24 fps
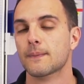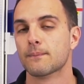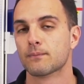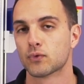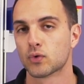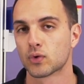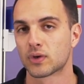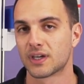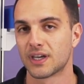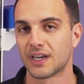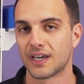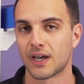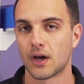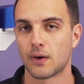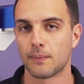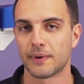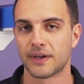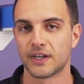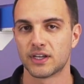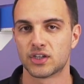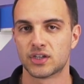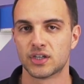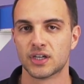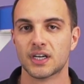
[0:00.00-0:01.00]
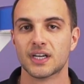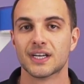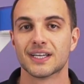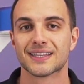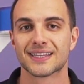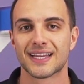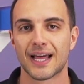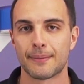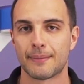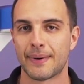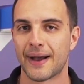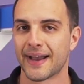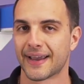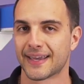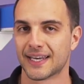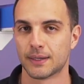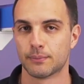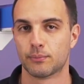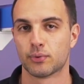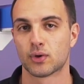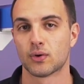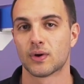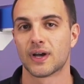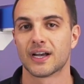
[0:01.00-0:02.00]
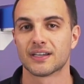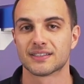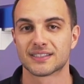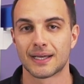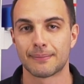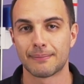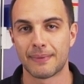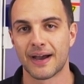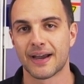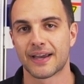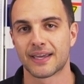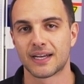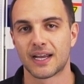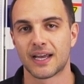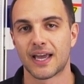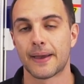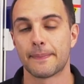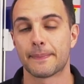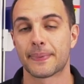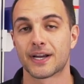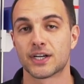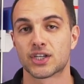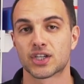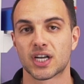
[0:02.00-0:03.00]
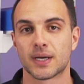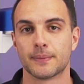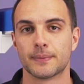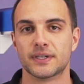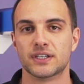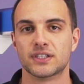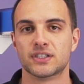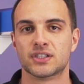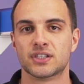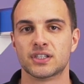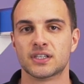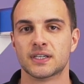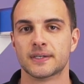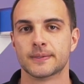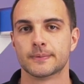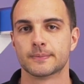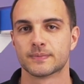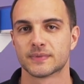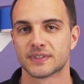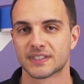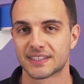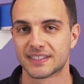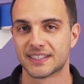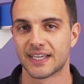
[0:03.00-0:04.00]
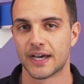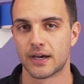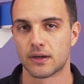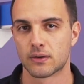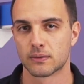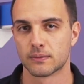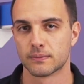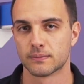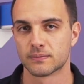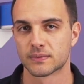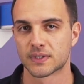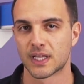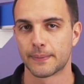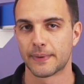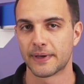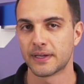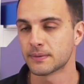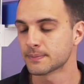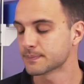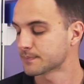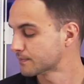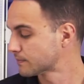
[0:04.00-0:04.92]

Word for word: do que realmente da máquina, porque o gasto da máquina é praticamente zero, tá bem?